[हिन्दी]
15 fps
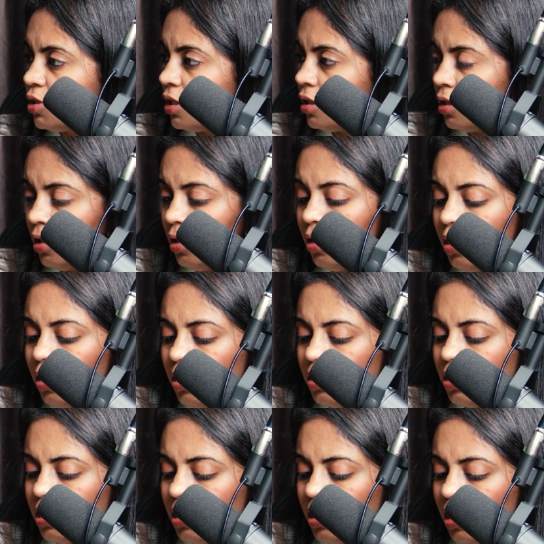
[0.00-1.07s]
चाहिए
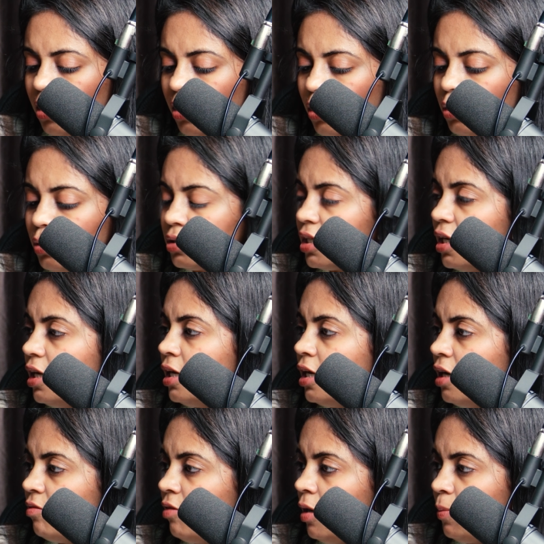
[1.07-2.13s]
ठीक है उसके
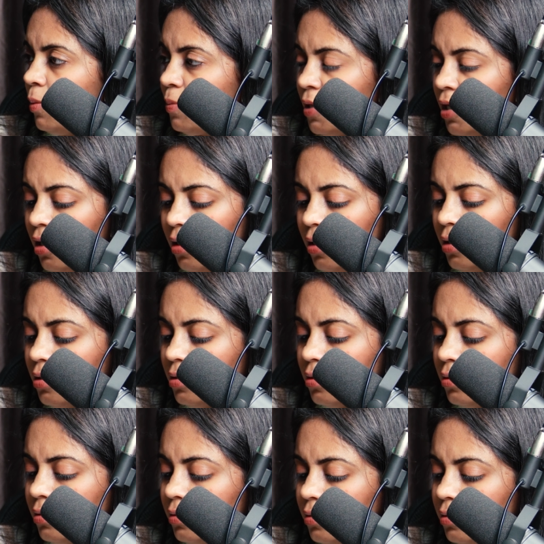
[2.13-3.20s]
अलावा आप अपना
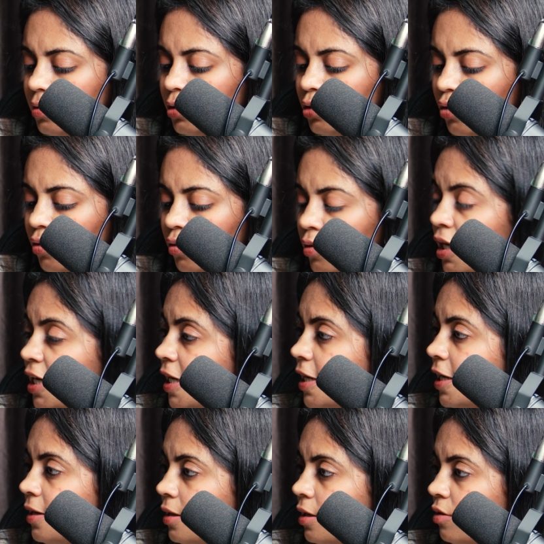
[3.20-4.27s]
जो लेटर
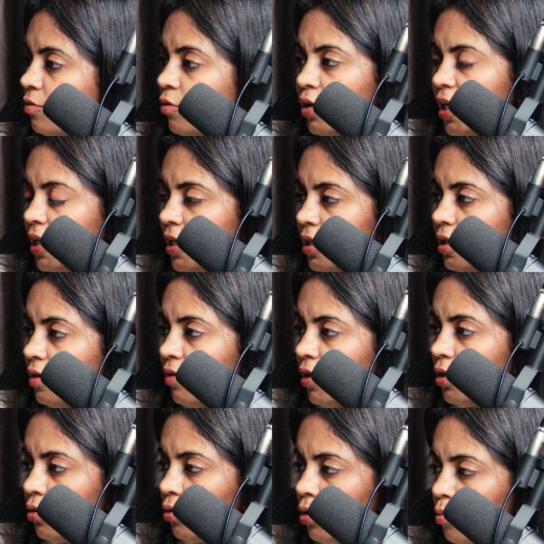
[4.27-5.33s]
हेड है वो रेडी
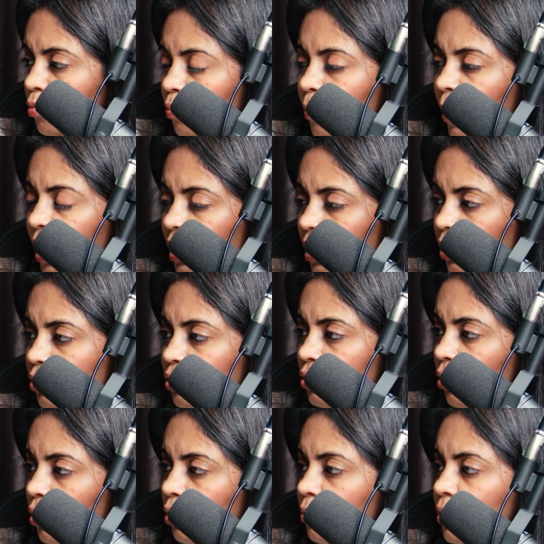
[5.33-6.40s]
करवाइए क्योंकि बैंक के कुछ
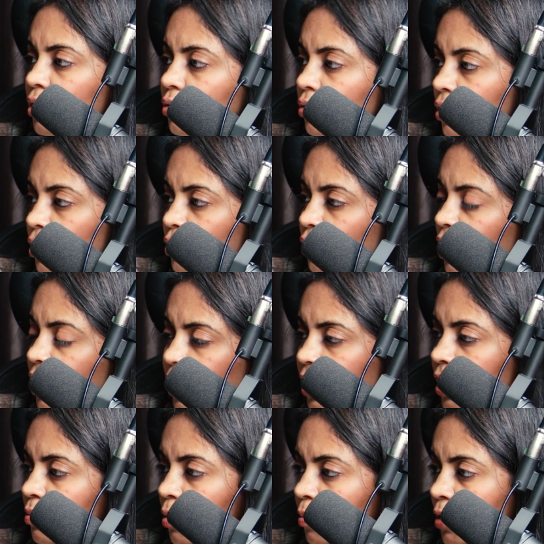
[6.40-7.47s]
डॉक्यूमेंट्स होते हैं जो लेटर
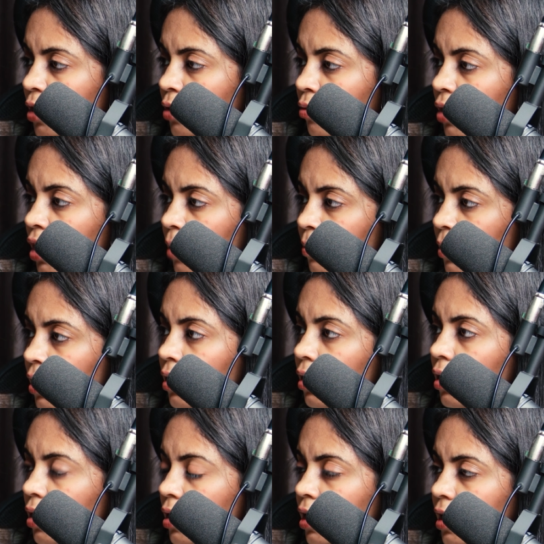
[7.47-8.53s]
हम्म। हेड पे प्रिंट होंगे आपके
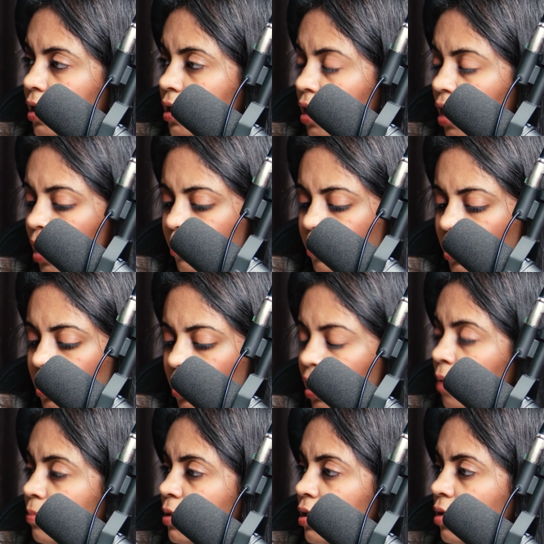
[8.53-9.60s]
हम्म। यानी कि आपका
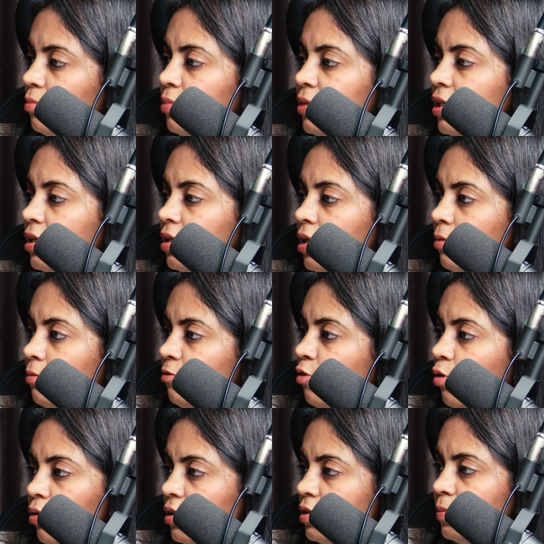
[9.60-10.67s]
आपकी कंपनी का नाम
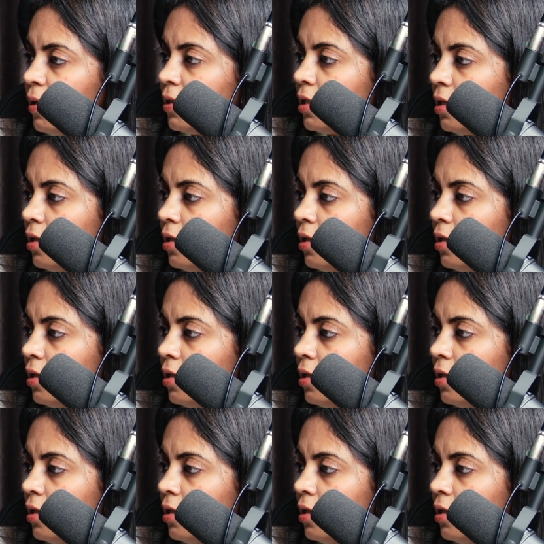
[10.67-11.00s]
फोकस पाथ